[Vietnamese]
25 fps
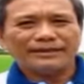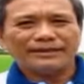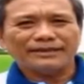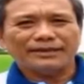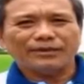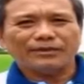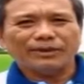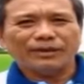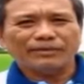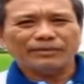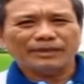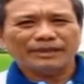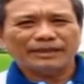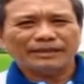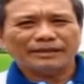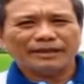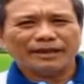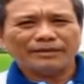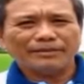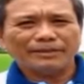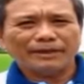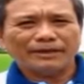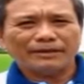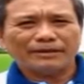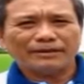sử dụng mít tết
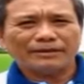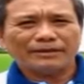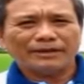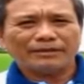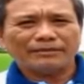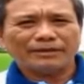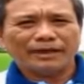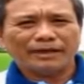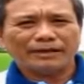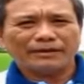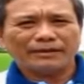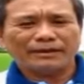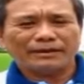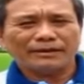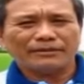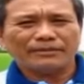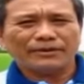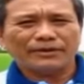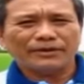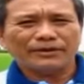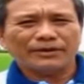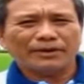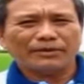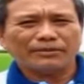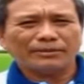không cần
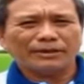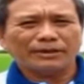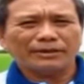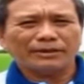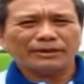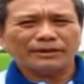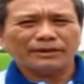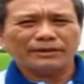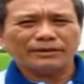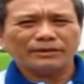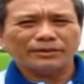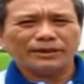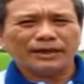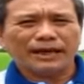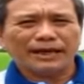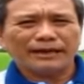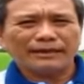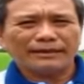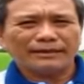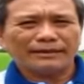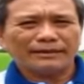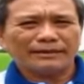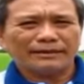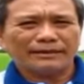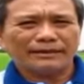phối trộn những thuốc
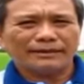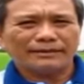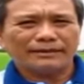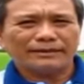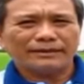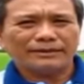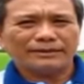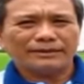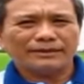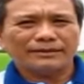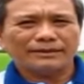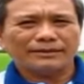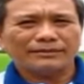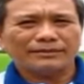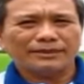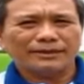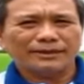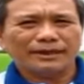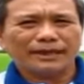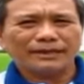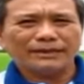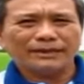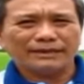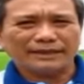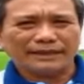khác Ờ, sử dụng nó
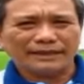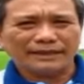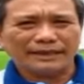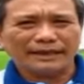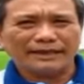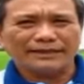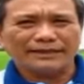rất là tiện